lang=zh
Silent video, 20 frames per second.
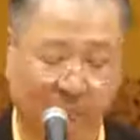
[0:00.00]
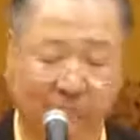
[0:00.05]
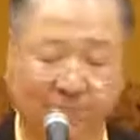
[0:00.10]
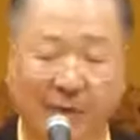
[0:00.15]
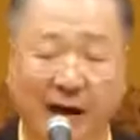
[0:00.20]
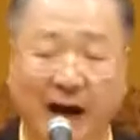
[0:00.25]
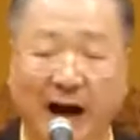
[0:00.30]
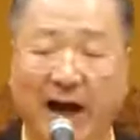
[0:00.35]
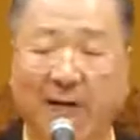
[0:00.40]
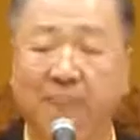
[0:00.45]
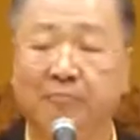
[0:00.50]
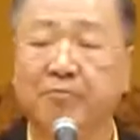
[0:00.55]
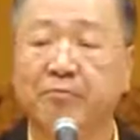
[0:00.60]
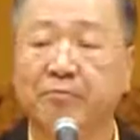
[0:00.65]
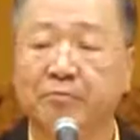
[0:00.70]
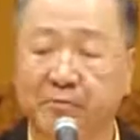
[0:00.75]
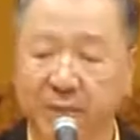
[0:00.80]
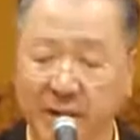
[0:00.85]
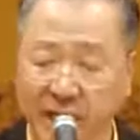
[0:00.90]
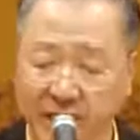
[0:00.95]
法
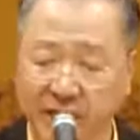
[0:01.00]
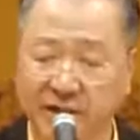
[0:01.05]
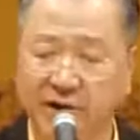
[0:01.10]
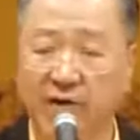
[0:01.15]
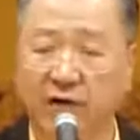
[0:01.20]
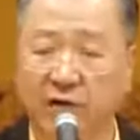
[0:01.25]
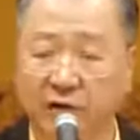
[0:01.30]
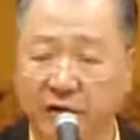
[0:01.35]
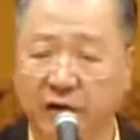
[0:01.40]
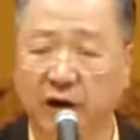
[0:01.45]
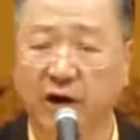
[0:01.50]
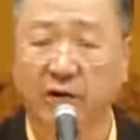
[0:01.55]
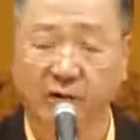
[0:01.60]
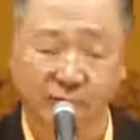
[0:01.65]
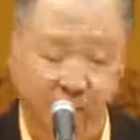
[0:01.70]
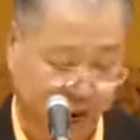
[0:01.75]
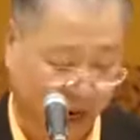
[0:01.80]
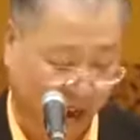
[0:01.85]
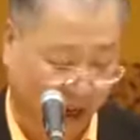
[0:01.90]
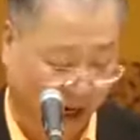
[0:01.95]
没有高
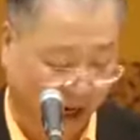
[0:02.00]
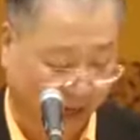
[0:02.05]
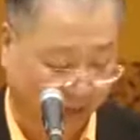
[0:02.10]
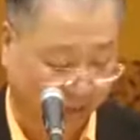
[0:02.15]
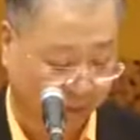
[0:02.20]
下，